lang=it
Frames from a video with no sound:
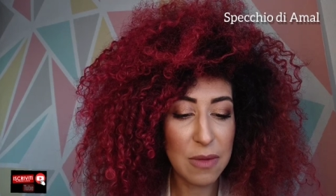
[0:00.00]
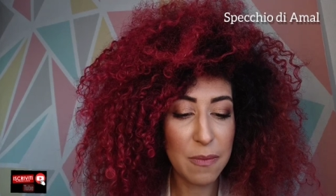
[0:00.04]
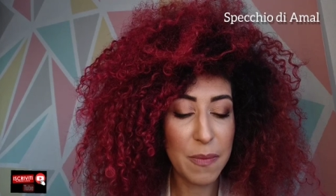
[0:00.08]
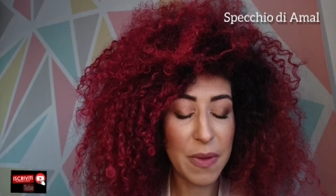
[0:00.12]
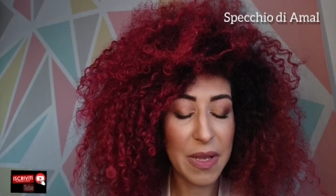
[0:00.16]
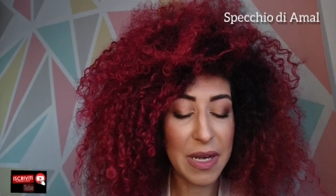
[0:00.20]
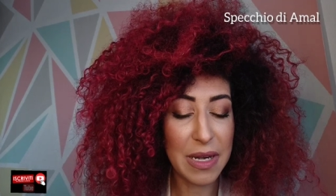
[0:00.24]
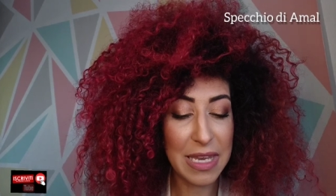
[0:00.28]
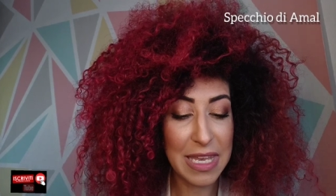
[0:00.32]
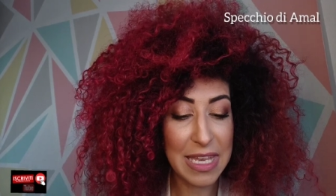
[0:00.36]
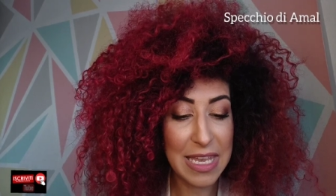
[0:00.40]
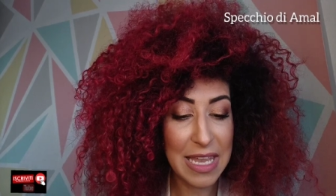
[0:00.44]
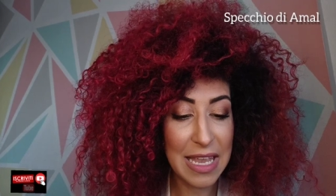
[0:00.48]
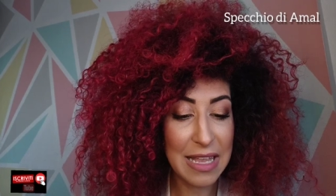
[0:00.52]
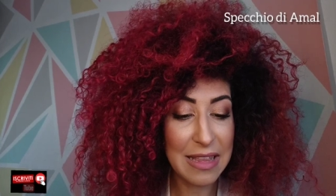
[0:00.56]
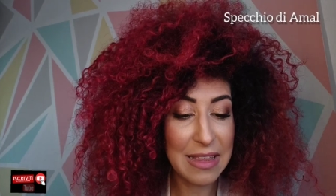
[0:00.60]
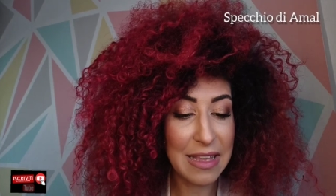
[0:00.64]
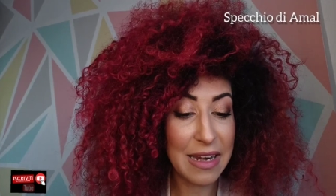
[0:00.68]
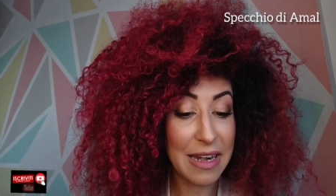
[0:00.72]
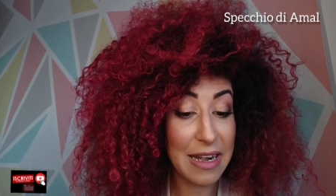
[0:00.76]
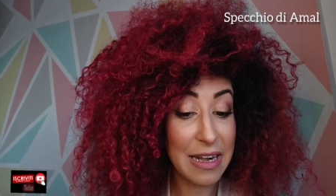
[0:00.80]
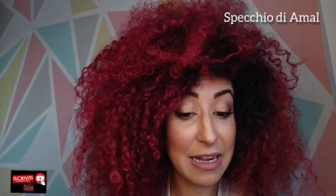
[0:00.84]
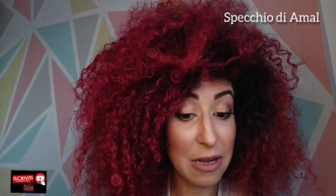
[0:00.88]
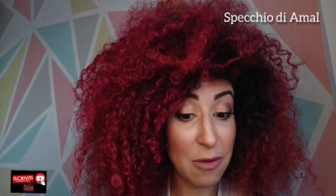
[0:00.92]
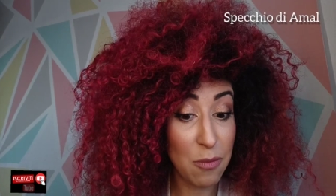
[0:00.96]
per
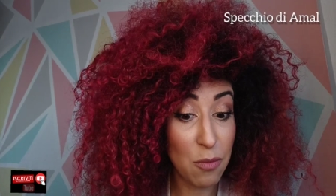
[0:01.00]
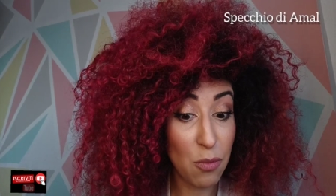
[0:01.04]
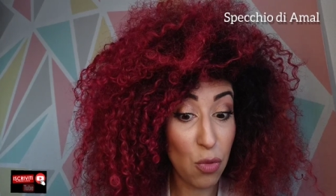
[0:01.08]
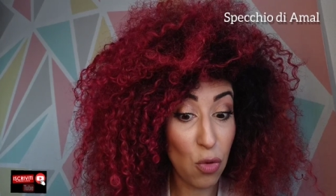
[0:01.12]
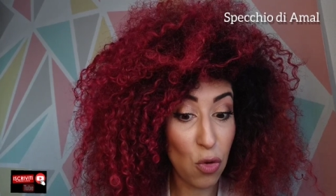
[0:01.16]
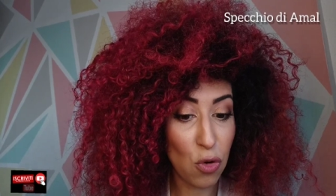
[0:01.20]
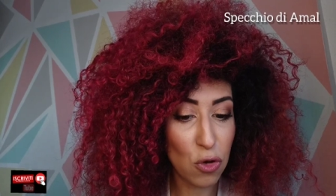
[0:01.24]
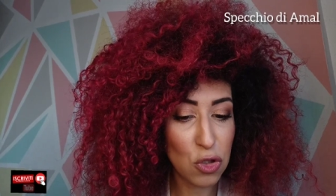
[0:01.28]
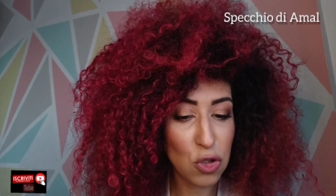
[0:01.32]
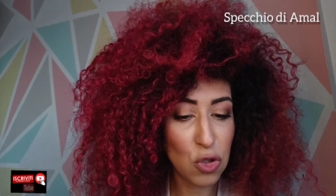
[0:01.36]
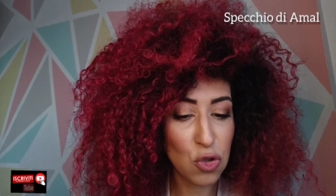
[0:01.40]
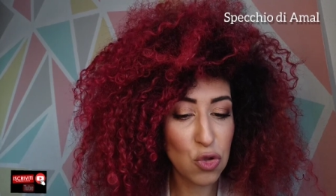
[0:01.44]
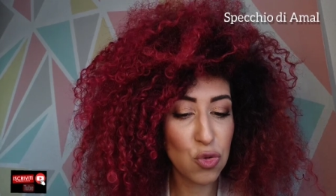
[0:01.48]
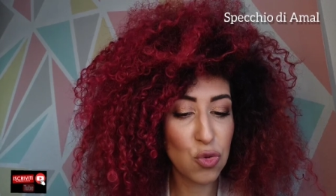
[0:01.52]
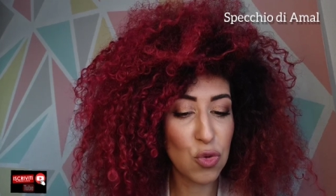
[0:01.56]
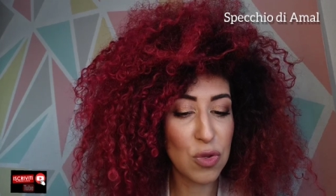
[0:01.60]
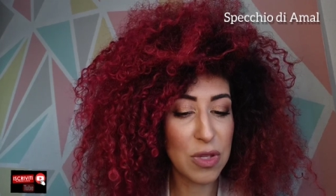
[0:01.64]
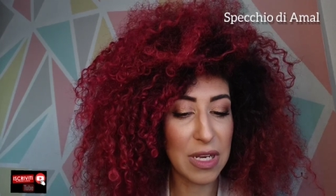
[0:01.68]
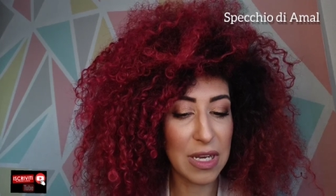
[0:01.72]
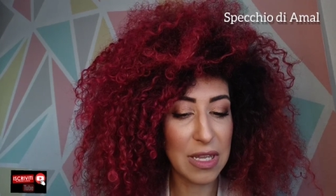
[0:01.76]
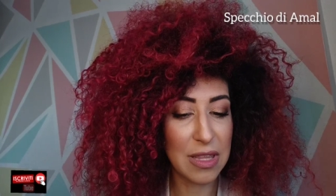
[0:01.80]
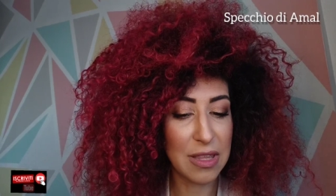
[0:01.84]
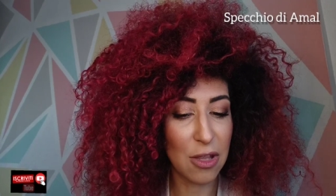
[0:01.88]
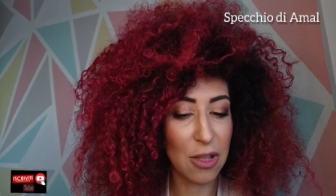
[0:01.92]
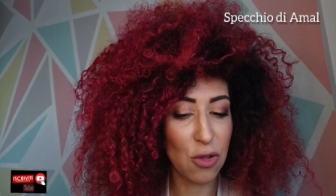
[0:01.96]
chiedere il rimborso sono
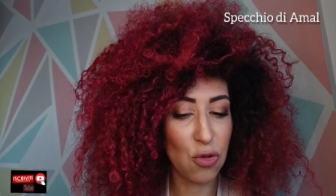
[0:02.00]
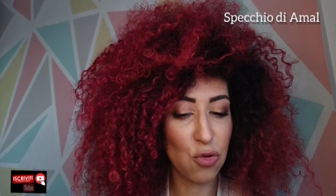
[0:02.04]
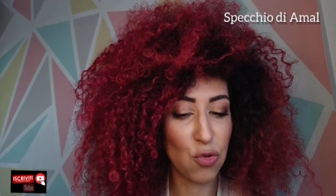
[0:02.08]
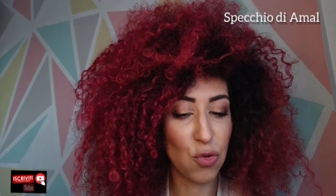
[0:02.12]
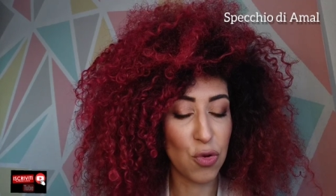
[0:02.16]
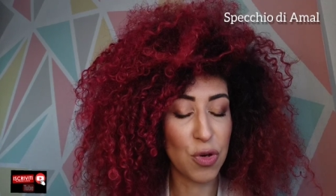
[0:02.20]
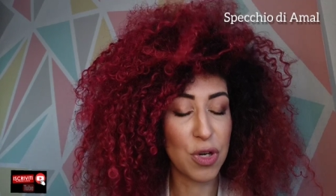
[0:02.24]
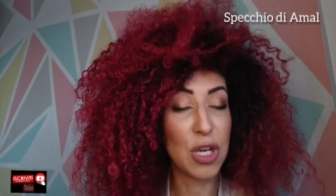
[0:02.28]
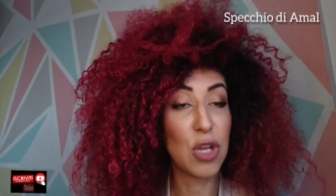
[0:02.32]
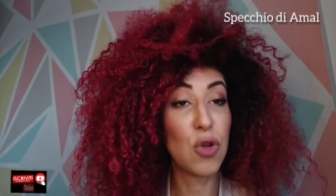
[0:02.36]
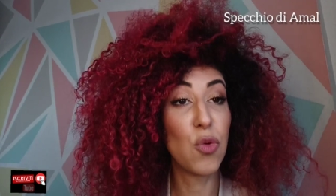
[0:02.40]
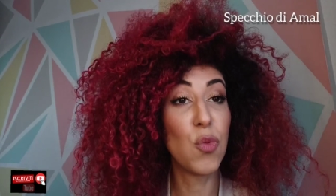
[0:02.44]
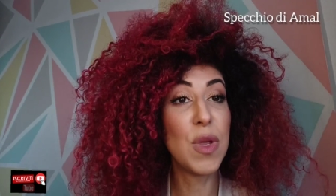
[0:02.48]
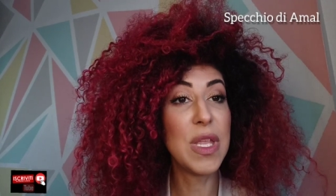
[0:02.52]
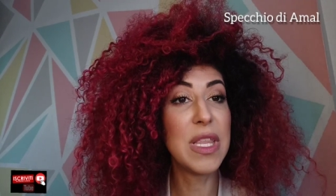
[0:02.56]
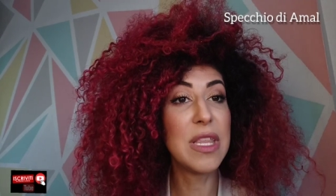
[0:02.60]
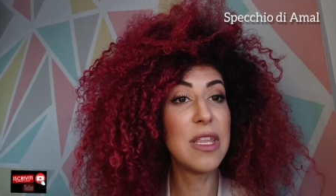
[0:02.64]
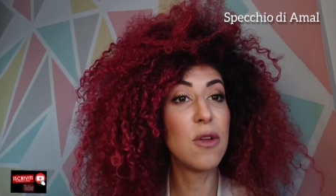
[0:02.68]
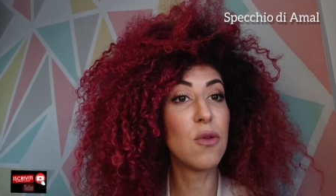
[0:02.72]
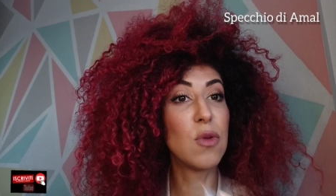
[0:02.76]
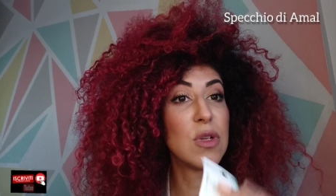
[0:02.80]
30 giorni quindi